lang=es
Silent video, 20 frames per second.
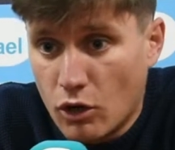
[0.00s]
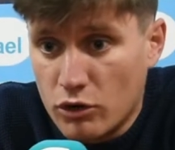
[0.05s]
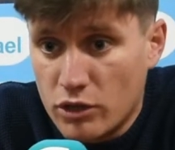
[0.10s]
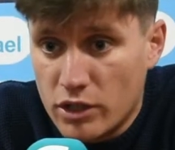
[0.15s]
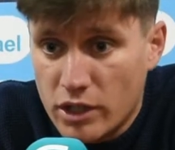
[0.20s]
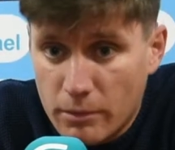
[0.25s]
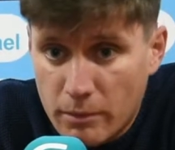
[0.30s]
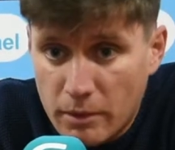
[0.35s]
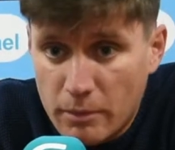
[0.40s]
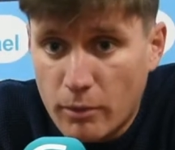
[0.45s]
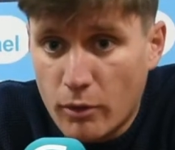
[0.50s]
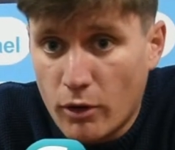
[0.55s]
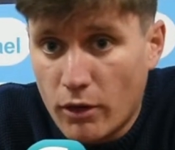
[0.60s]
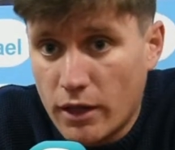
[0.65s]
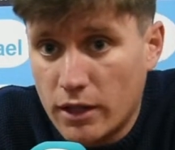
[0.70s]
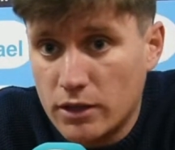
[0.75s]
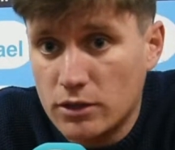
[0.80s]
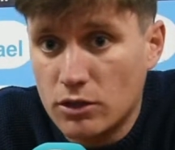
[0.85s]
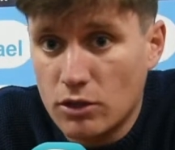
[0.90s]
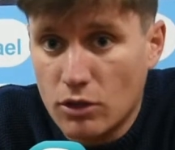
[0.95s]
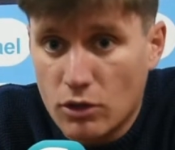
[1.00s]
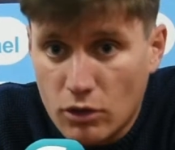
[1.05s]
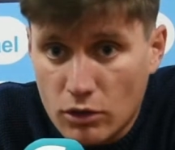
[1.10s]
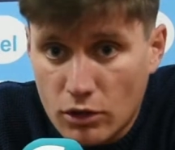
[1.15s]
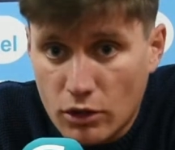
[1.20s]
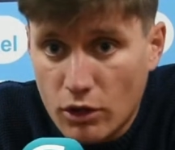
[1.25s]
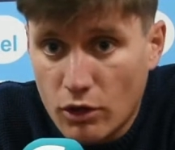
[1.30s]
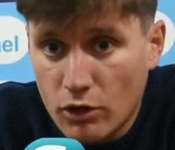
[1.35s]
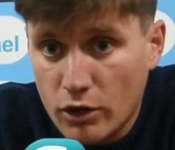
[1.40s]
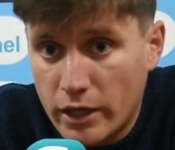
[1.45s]
Jimmy por dentro, con
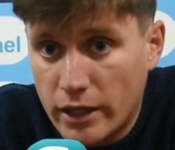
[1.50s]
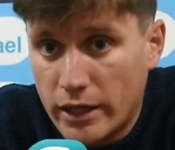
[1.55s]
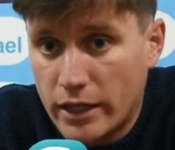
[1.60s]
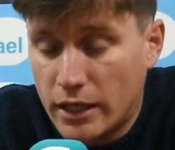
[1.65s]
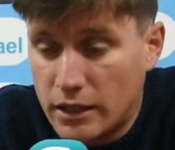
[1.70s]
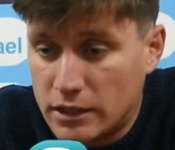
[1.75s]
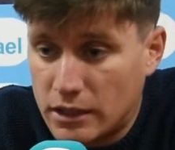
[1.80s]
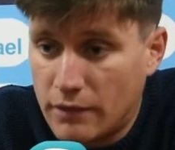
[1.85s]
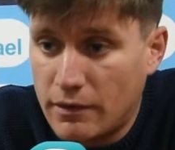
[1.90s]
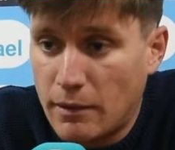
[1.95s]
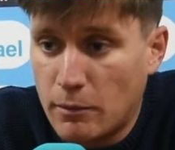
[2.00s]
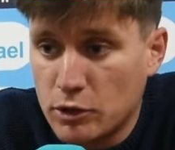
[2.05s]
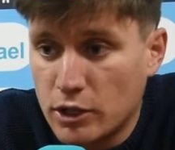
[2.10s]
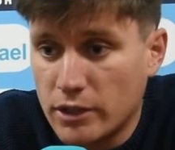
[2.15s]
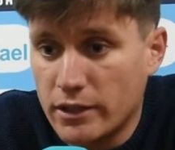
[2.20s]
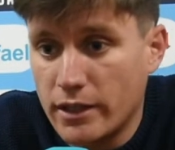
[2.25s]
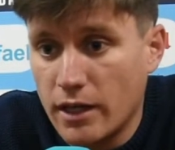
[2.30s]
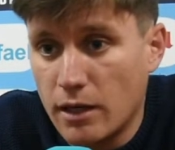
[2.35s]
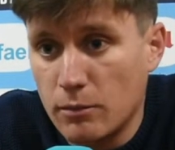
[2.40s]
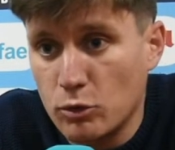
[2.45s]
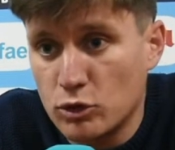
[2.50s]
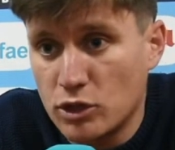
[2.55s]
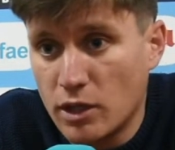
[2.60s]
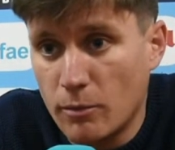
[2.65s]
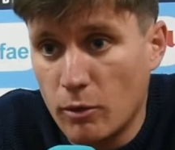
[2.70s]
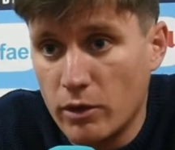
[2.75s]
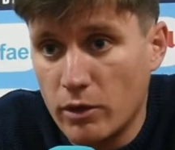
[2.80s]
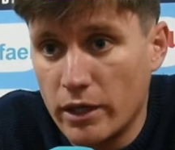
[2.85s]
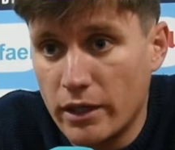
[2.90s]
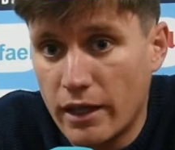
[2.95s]
Roque, que sabíamos que tenían mucha
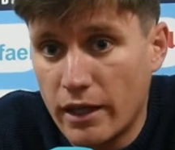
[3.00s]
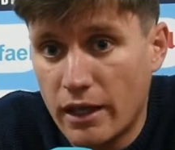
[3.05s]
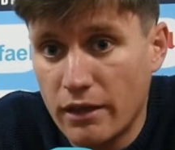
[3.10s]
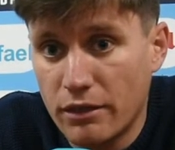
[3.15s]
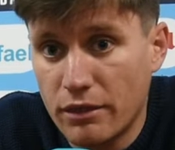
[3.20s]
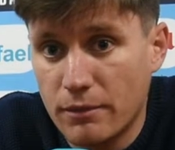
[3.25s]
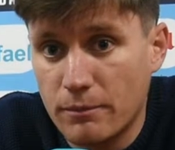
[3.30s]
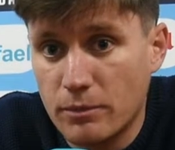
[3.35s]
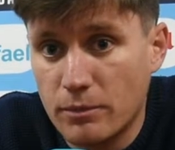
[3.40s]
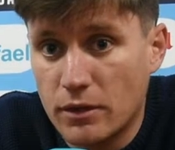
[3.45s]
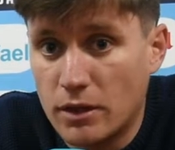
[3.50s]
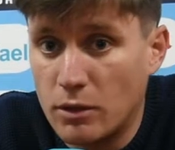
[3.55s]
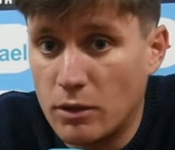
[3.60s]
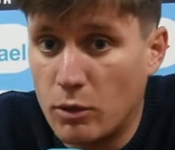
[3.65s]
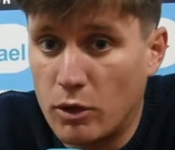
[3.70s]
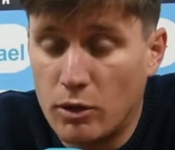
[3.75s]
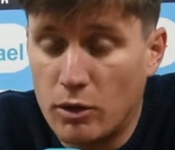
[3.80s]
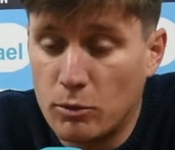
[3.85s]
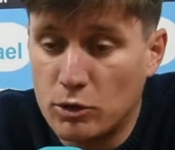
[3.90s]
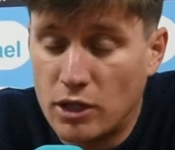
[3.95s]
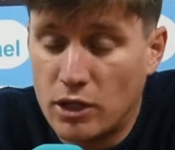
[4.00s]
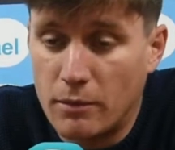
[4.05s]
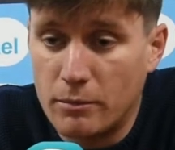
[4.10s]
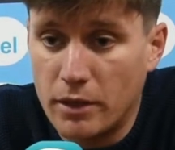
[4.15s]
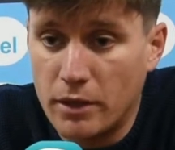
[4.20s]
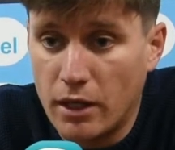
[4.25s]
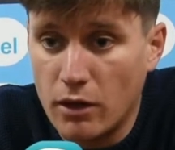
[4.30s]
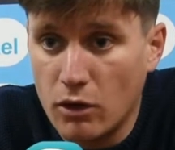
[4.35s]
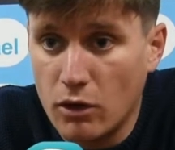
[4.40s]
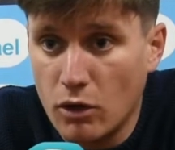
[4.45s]
movilidad. Y bueno, hemos
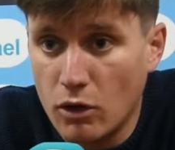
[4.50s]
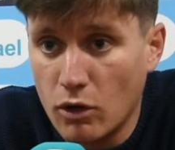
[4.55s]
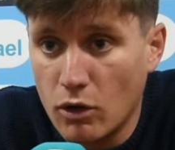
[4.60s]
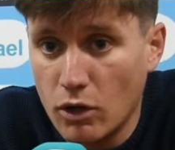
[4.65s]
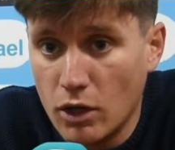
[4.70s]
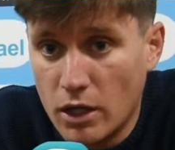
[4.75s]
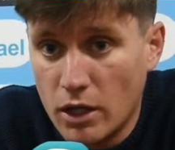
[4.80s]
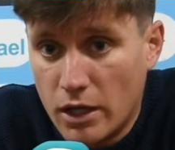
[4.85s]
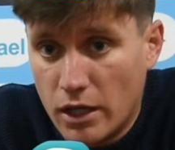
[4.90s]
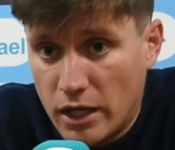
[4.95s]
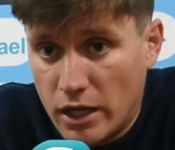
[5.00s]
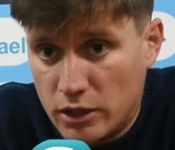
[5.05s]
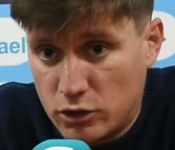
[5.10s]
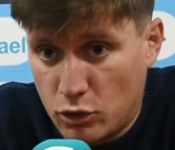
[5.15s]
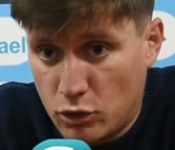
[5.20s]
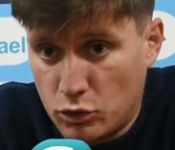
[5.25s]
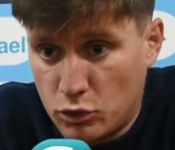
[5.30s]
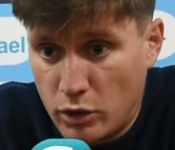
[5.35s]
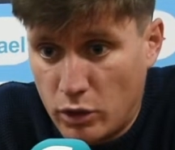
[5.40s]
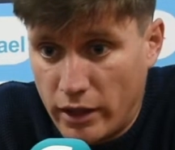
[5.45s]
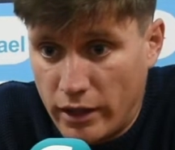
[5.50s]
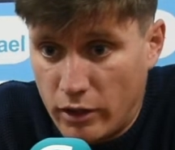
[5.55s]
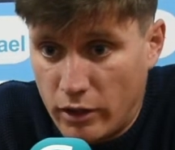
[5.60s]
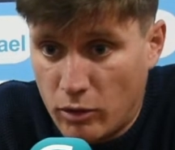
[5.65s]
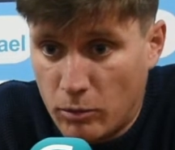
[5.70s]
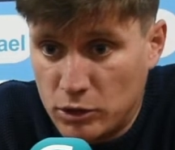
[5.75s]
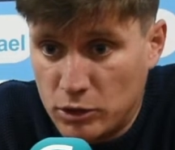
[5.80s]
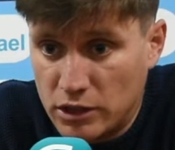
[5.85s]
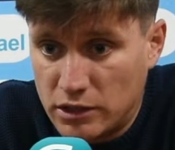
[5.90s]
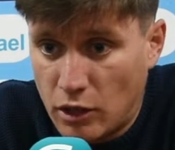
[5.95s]
cambiado estructura y creo que
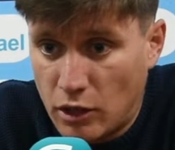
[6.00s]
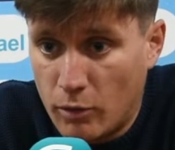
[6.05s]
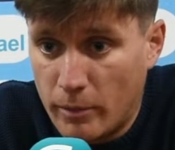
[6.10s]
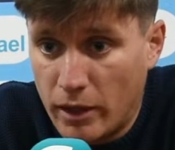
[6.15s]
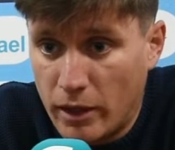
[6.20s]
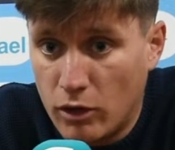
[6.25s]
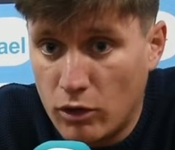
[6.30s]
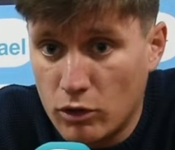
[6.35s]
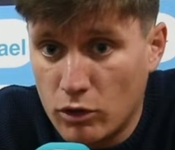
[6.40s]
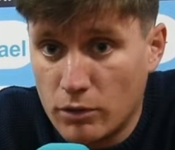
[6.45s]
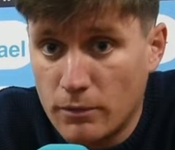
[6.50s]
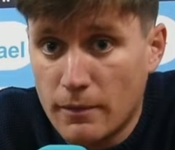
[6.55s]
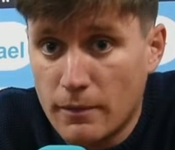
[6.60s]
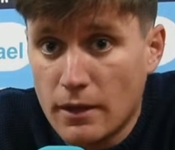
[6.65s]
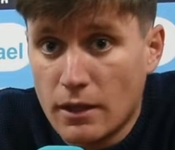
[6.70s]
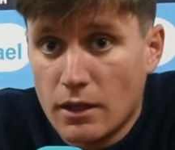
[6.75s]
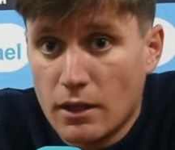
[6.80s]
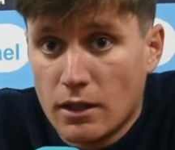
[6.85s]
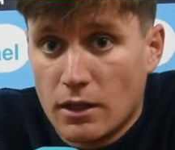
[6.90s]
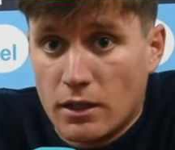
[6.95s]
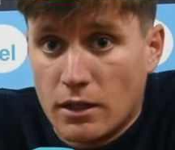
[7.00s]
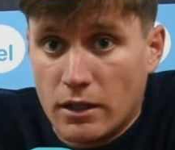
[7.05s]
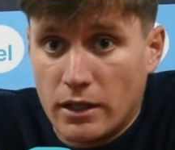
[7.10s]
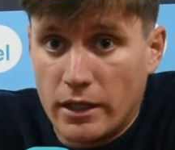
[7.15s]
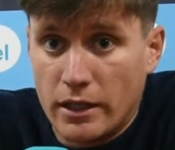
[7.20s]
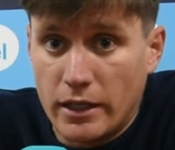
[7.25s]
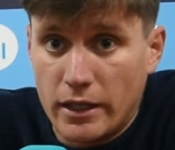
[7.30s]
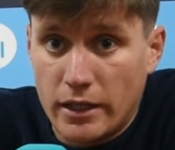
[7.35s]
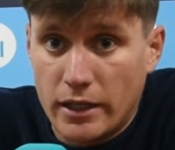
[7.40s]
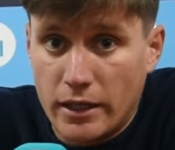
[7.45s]
hemos estado mejor.
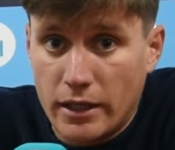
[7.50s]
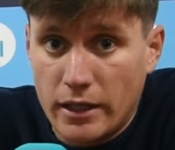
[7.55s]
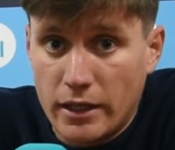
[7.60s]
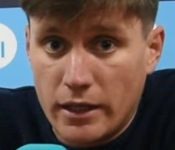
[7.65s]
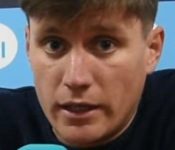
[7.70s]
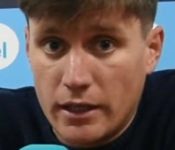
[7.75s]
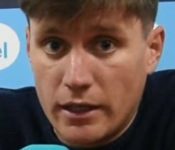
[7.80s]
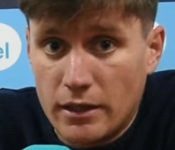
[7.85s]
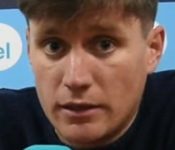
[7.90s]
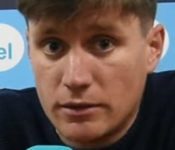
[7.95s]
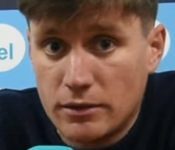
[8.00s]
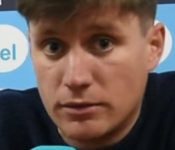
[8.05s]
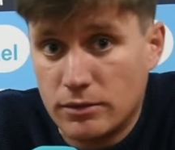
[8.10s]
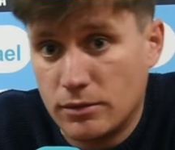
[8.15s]
Eh,